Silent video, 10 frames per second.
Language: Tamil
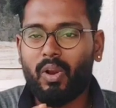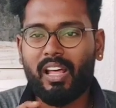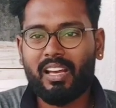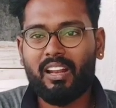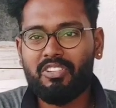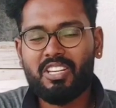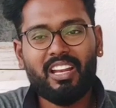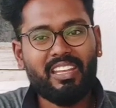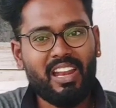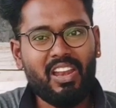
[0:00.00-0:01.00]
உங்களுக்கு அதுக்கான
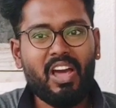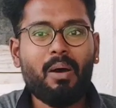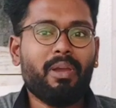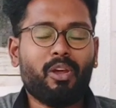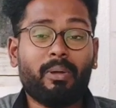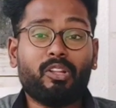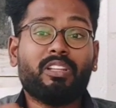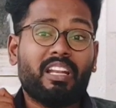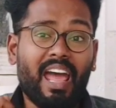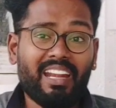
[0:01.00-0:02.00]
விஷயங்கள் எல்லாமே இருக்கும்
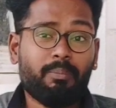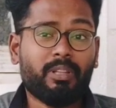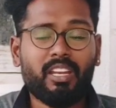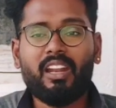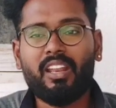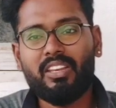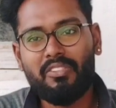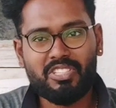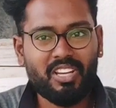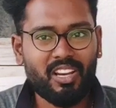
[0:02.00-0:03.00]
அதாவது இந்த டயட்டை பத்தினா நிறைய
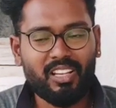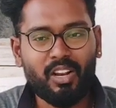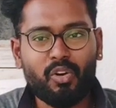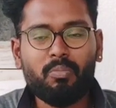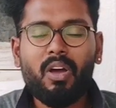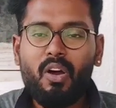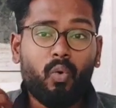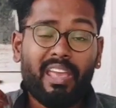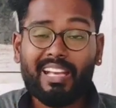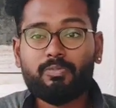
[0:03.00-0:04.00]
விஷயங்கள் அதுல இருக்கும்
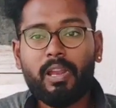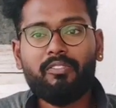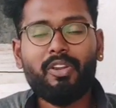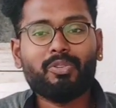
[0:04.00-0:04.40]
உங்களுக்கு எக்ஸ்பிளைன்